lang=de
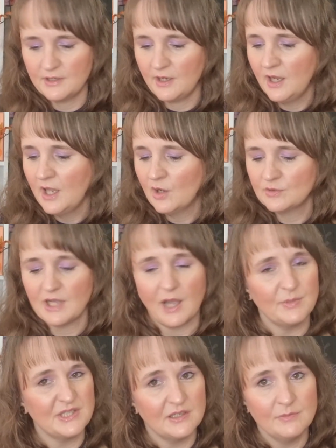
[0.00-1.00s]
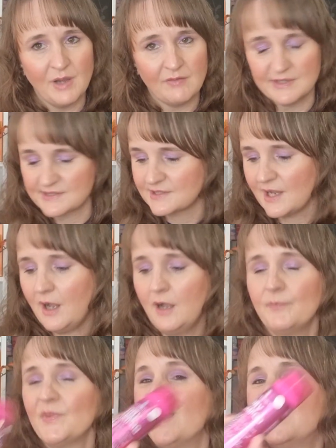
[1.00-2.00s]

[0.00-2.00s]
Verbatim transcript: Ne? Da habe ich immer was da.